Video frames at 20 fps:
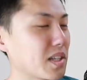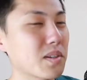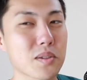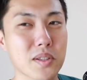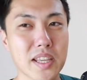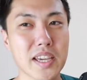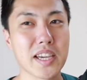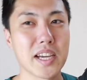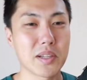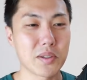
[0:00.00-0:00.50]
な
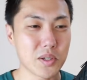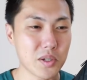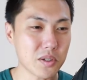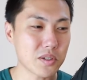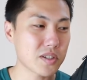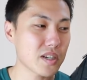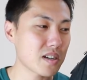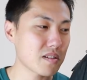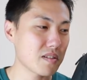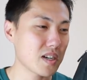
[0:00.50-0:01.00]
ので、あのよ
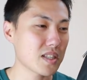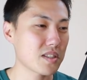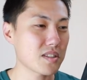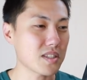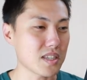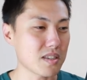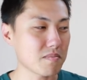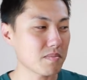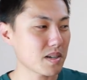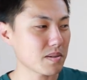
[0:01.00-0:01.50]
くある
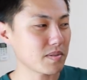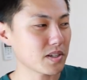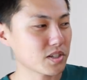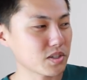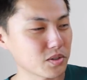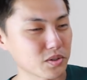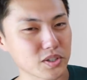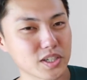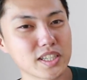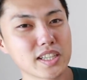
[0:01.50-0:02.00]
What's in my
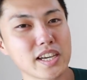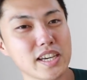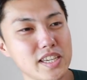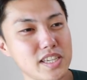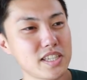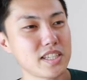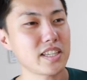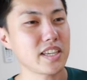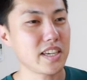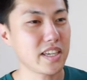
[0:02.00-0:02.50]
bag を期待
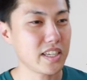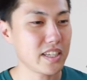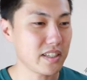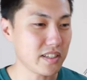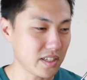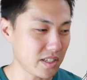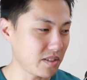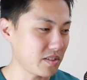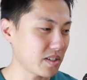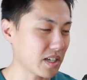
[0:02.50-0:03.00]
して
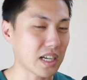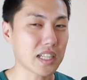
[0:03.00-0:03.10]
いる